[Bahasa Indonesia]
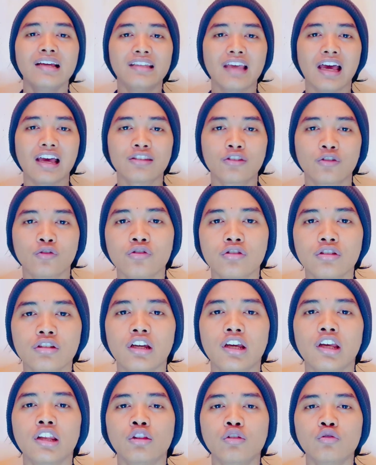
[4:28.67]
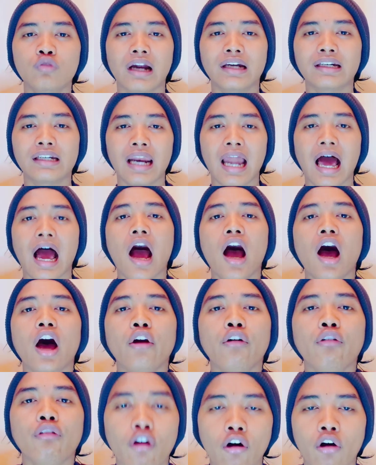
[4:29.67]
Yesus itu adalah
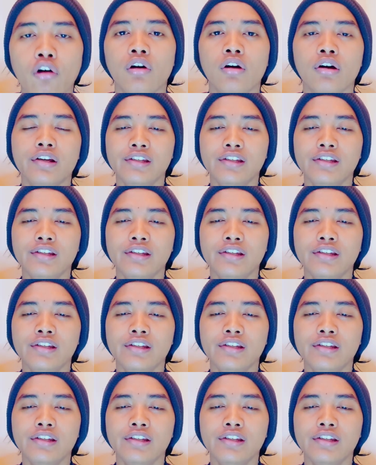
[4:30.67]
roh.